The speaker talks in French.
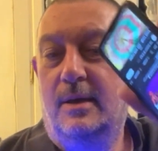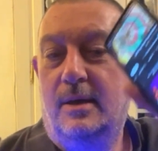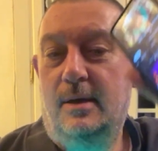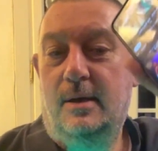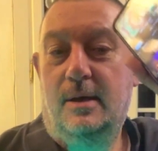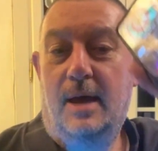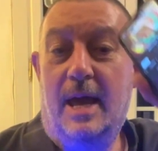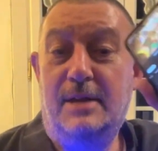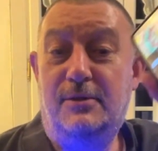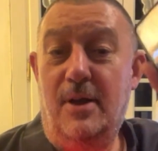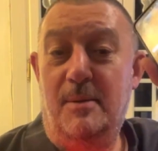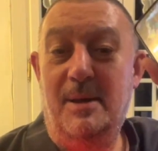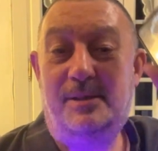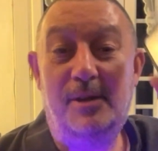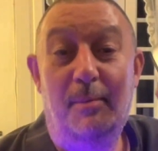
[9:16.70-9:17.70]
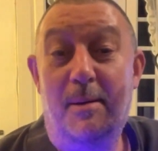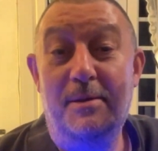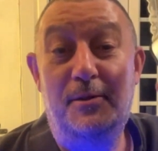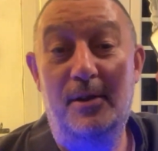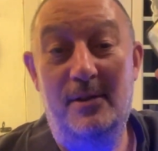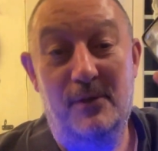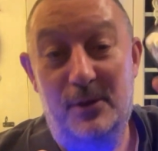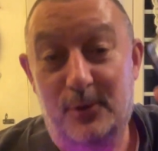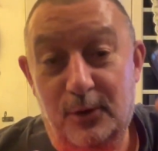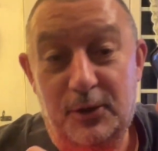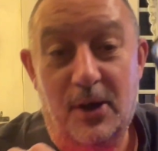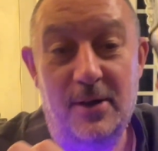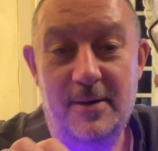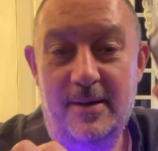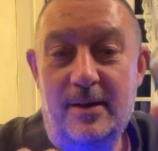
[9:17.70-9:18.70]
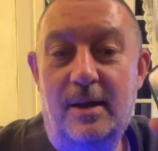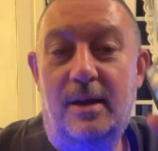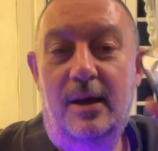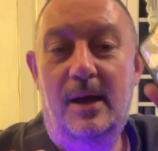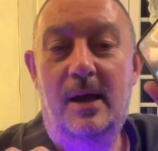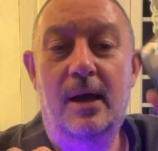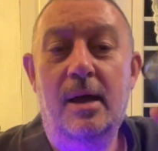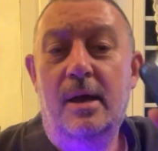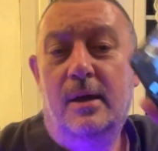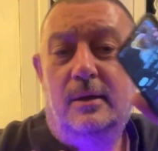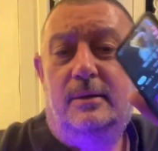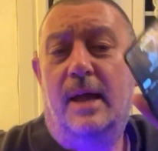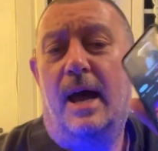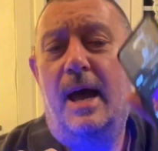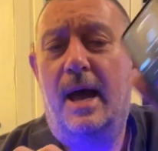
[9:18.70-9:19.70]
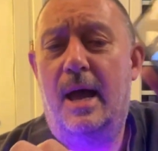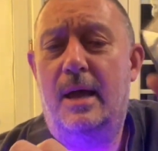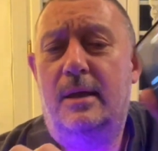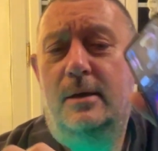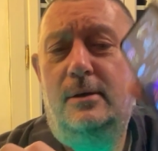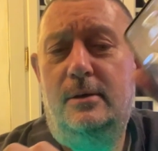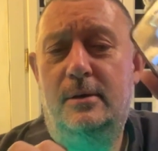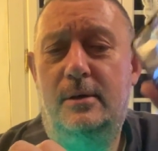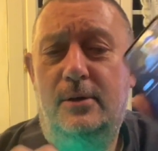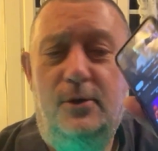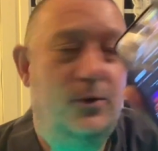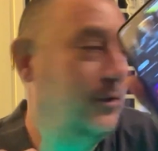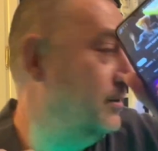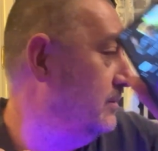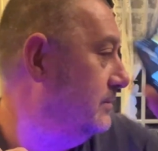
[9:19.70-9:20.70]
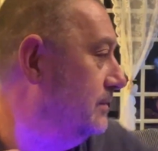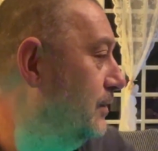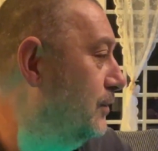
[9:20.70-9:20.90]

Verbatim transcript: Je vais la remettre ça, Babington, il va être content. Tata Yo-Yo.